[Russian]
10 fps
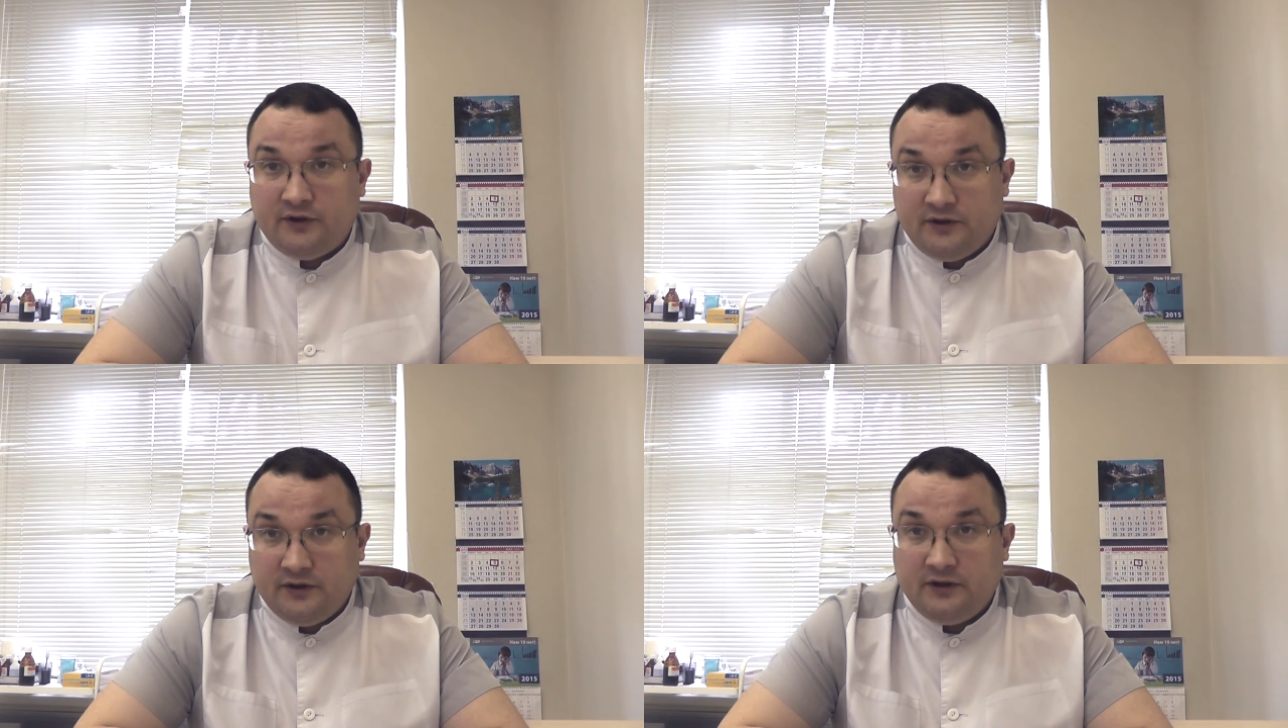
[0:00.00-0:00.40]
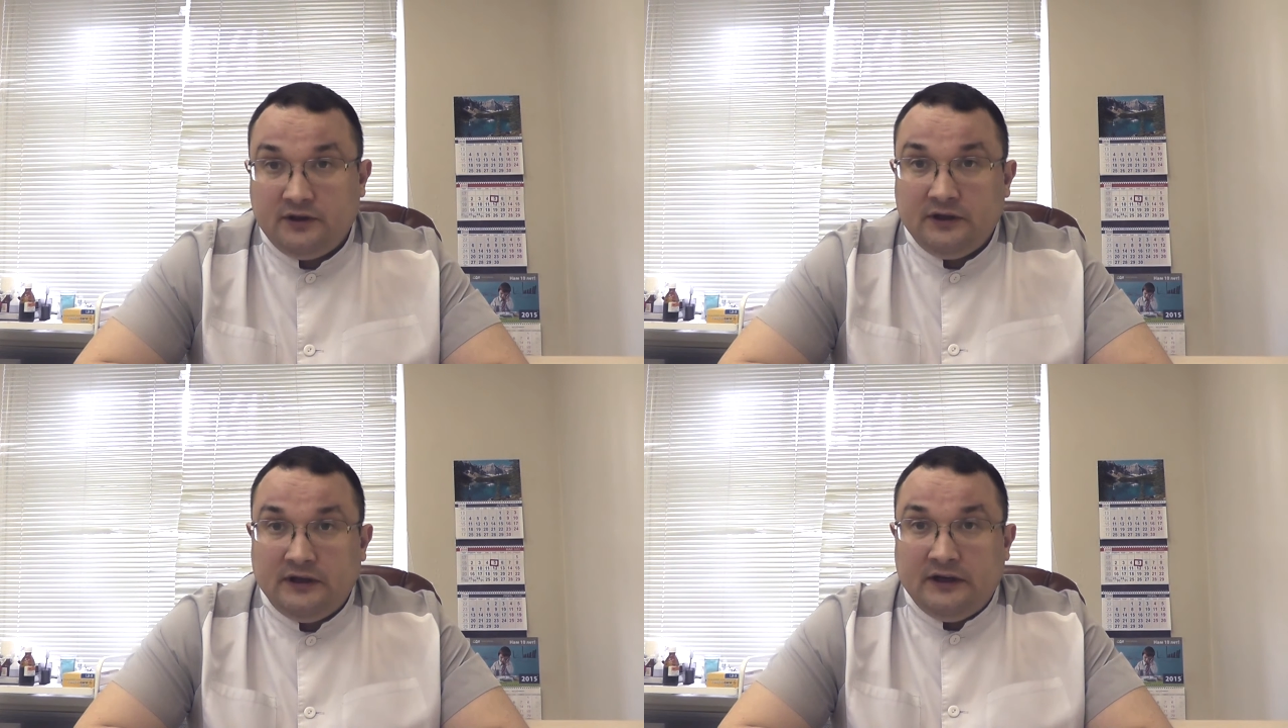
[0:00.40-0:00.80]

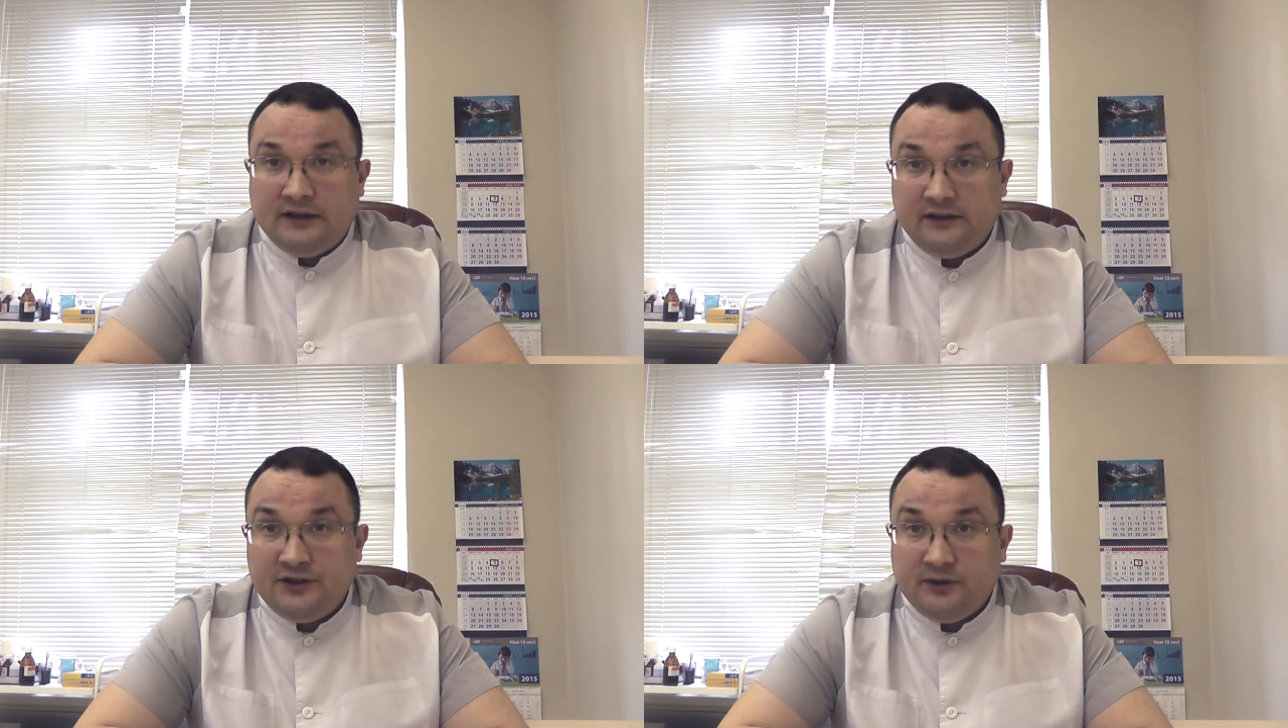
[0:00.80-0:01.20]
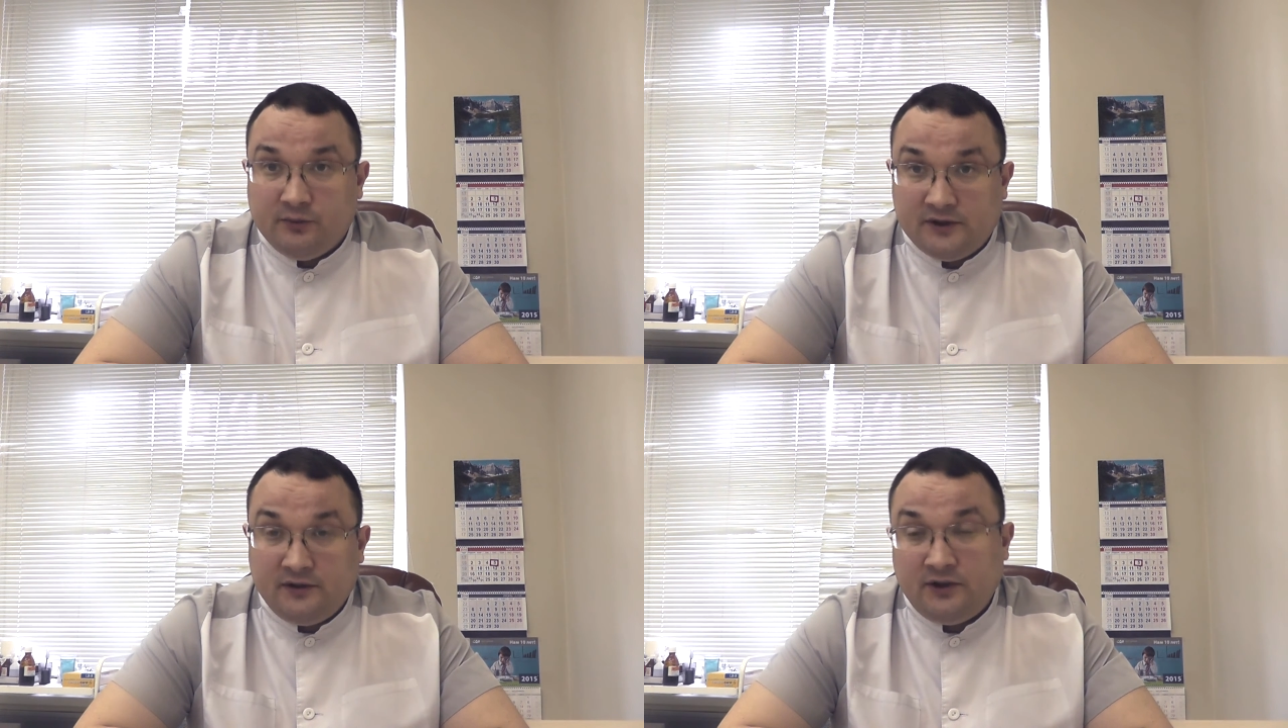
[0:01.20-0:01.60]
к
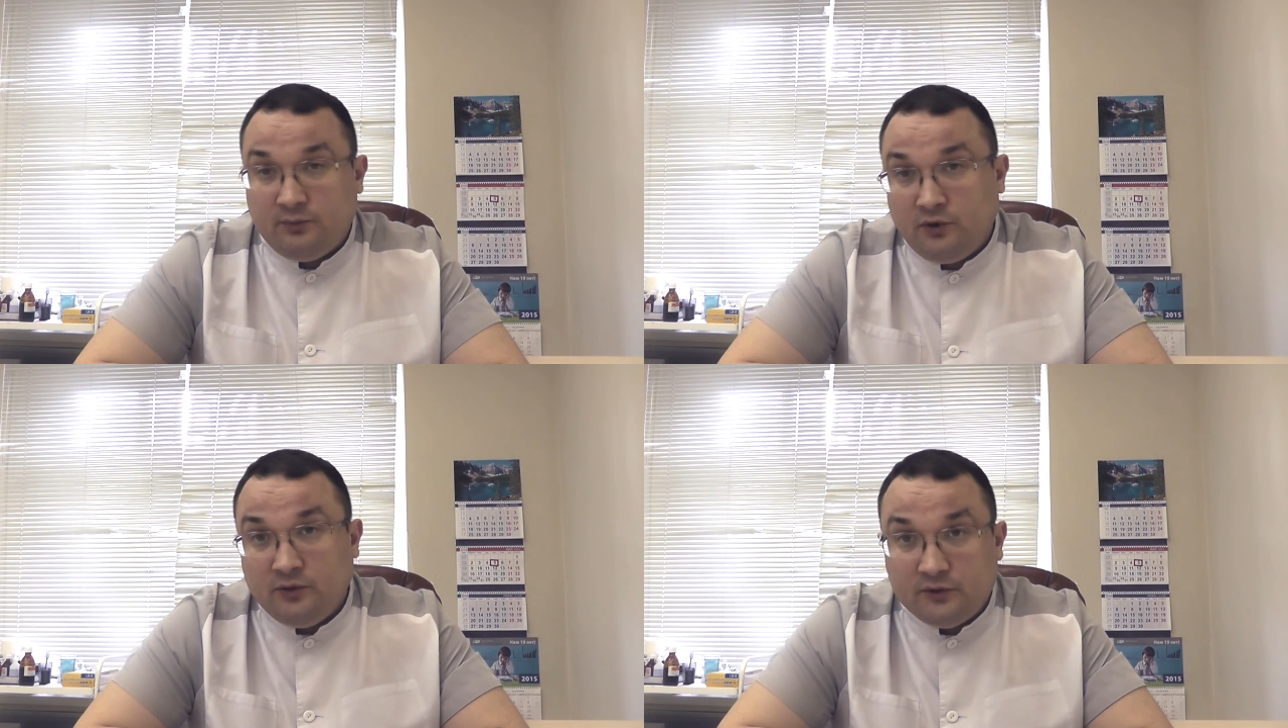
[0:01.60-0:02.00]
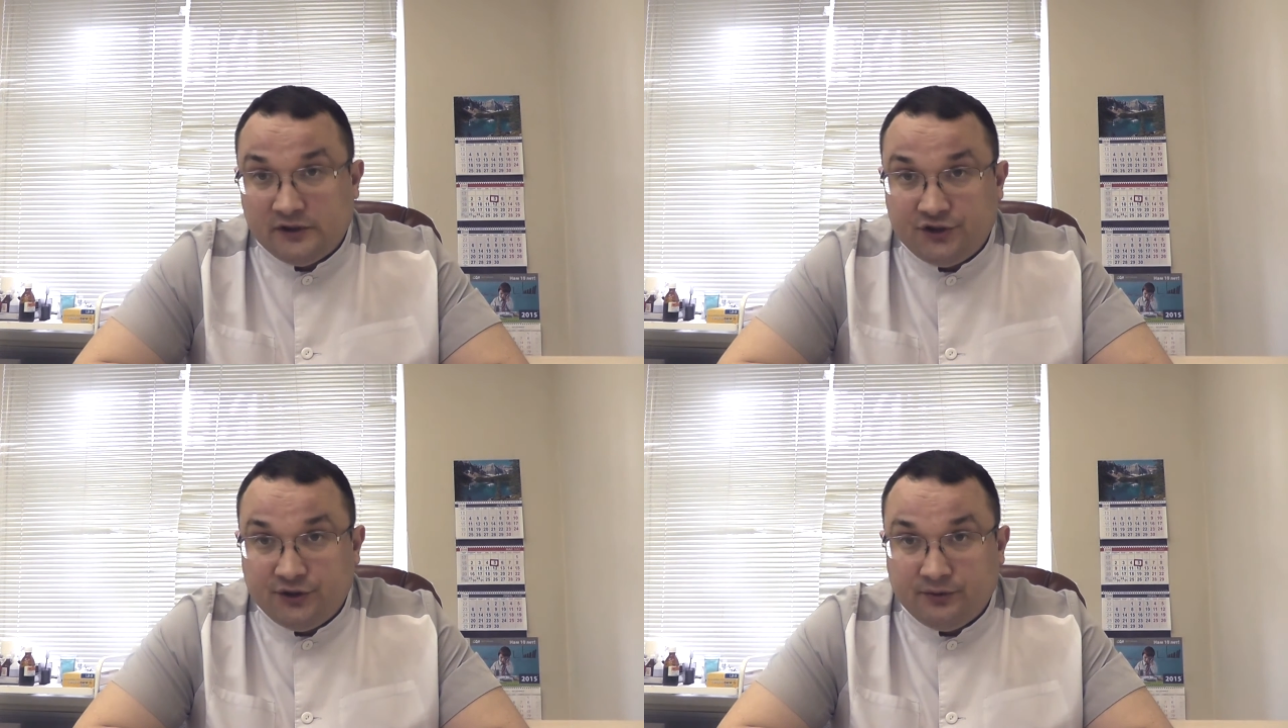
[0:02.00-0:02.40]
отличному результату и полному
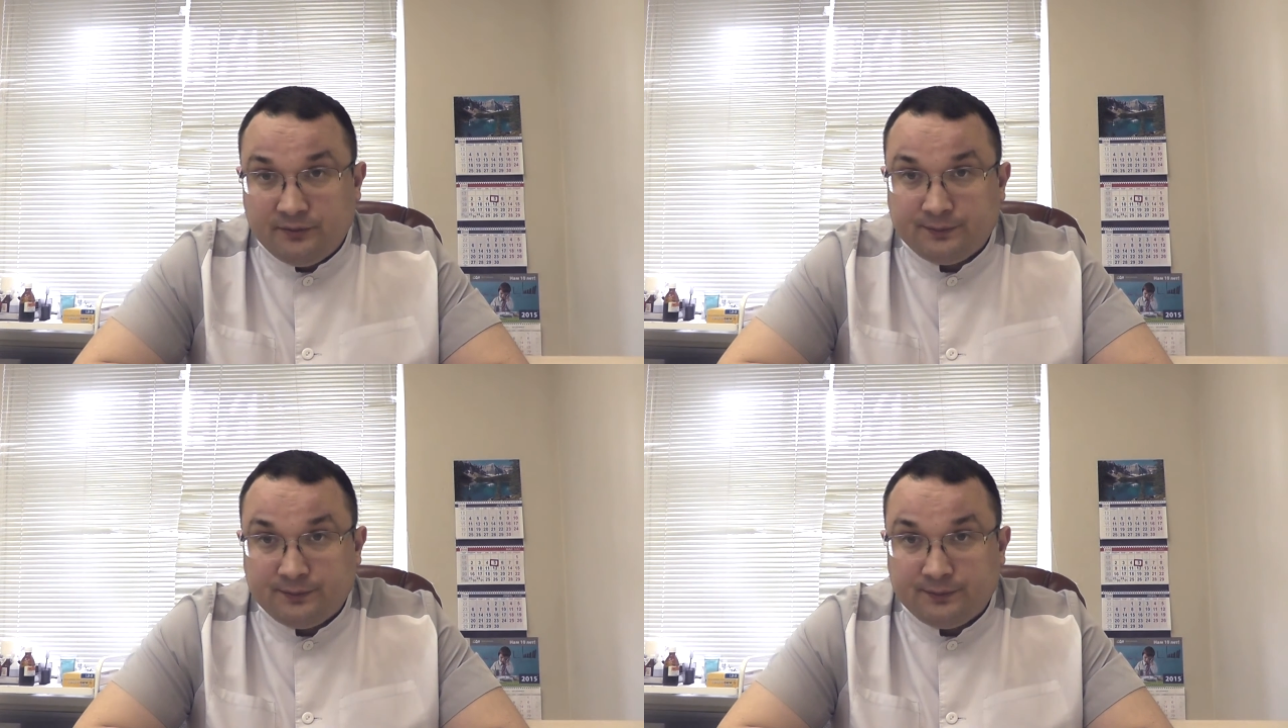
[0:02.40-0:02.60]
излечению.